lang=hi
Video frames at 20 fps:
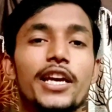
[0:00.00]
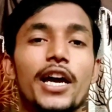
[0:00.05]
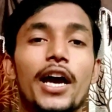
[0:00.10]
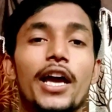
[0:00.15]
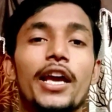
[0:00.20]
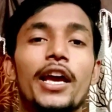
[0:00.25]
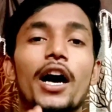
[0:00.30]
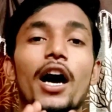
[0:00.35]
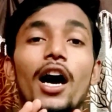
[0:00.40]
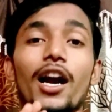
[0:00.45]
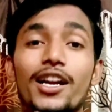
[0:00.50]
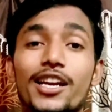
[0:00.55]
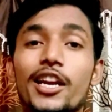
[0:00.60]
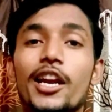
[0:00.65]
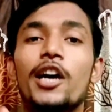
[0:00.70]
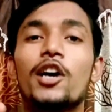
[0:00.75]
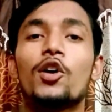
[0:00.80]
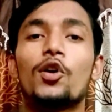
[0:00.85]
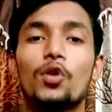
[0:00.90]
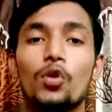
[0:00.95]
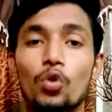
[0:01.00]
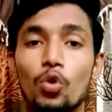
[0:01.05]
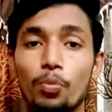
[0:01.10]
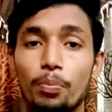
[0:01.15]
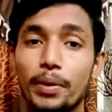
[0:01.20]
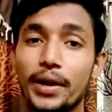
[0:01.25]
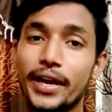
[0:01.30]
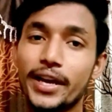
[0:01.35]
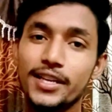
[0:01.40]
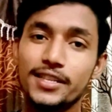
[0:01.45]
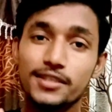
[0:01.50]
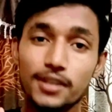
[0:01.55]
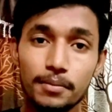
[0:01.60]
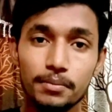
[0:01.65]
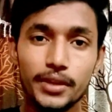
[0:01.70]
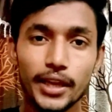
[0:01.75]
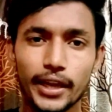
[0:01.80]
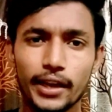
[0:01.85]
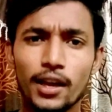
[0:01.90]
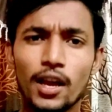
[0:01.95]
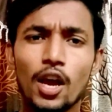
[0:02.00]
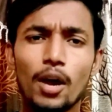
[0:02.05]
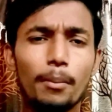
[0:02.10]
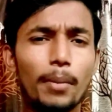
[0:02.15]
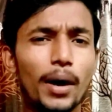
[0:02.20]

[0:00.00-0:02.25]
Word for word: किया है अठारह करोड़ रुपए के समथिंग